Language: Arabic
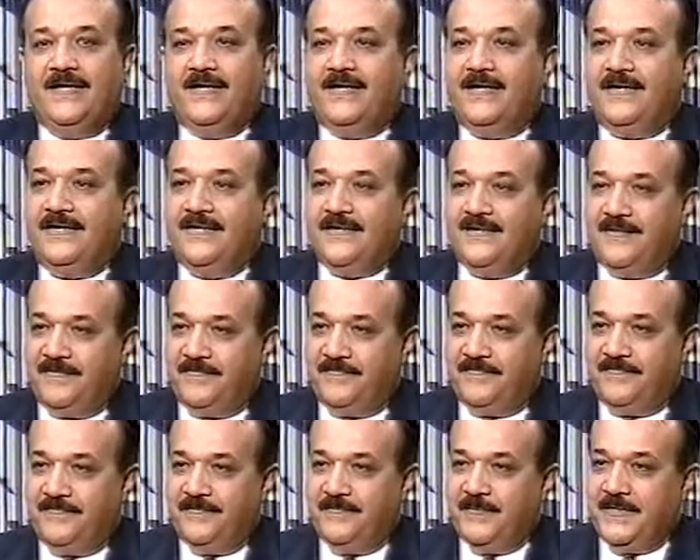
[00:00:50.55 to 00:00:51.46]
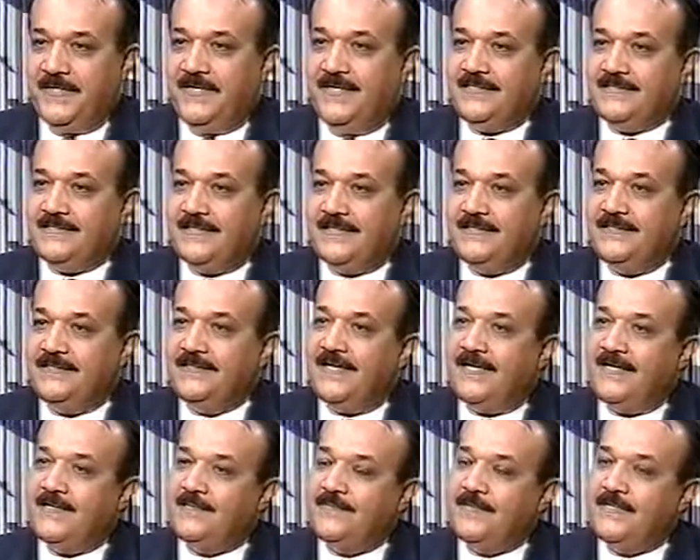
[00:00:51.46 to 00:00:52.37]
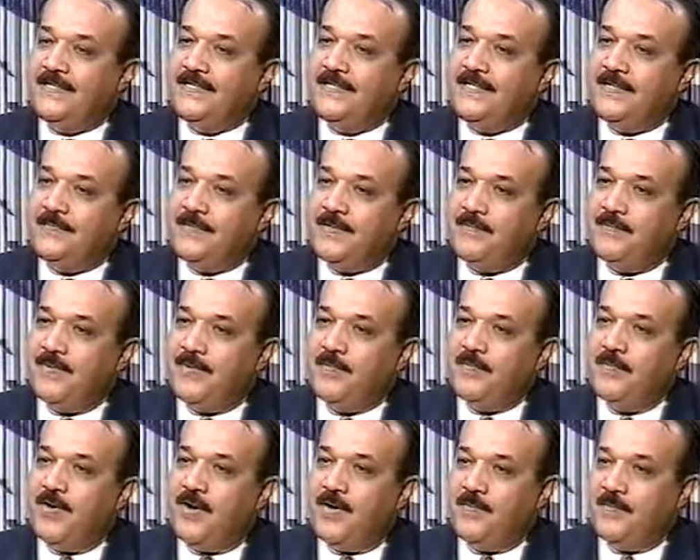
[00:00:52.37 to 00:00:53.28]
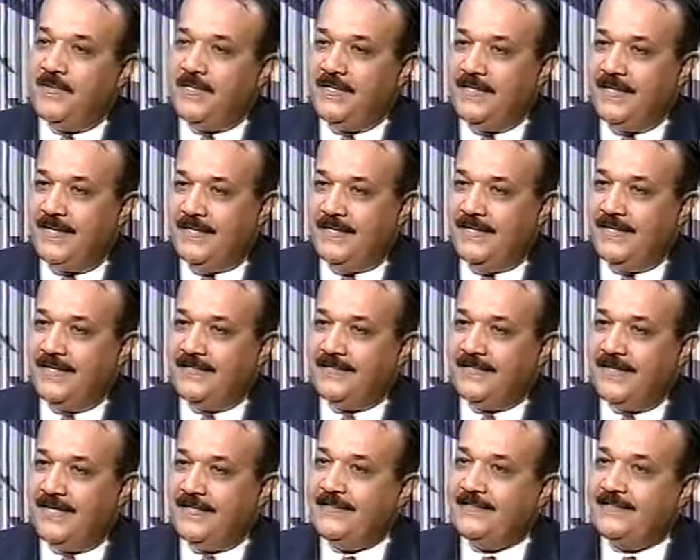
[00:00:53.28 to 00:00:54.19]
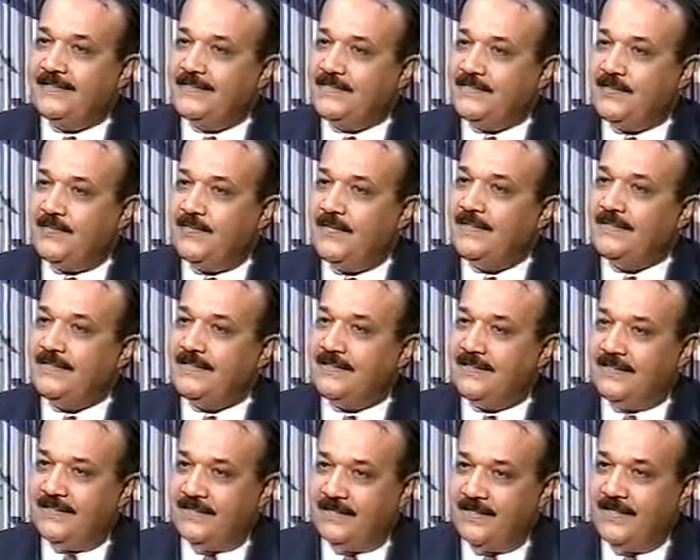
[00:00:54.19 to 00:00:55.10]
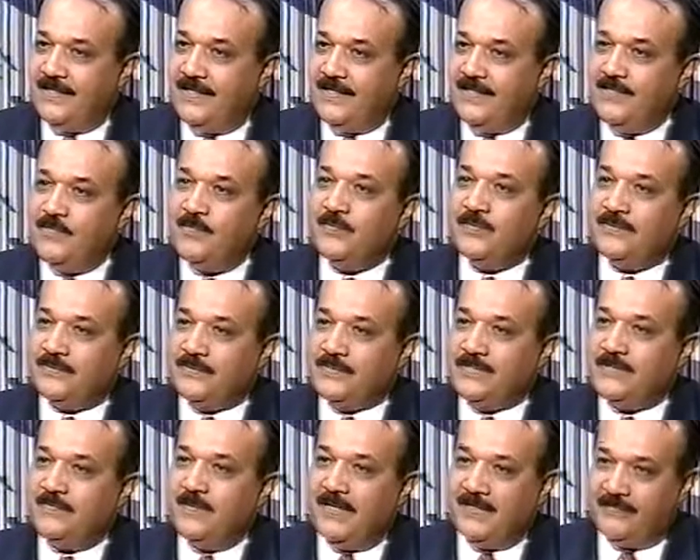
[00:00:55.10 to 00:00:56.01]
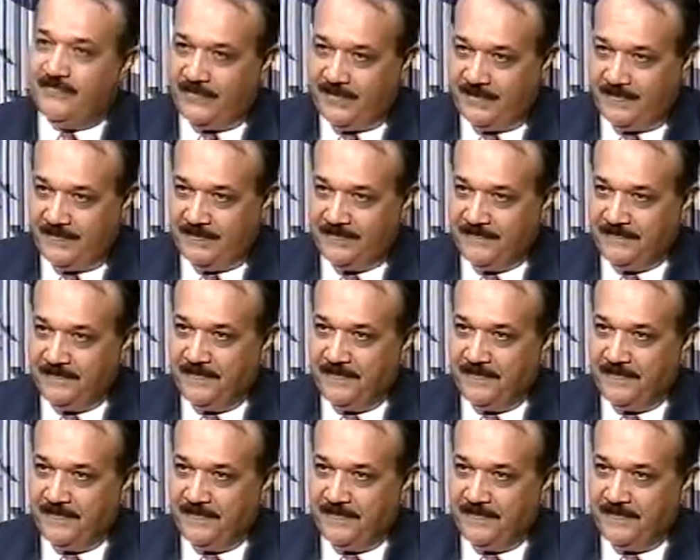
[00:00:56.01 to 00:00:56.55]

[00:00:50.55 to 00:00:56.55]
احنا من خلال سيدتي هنبتدي نعمل مجموعه من الحلقات عن التشوهات الخلقيه اللي ممكن تصيب اطفالنا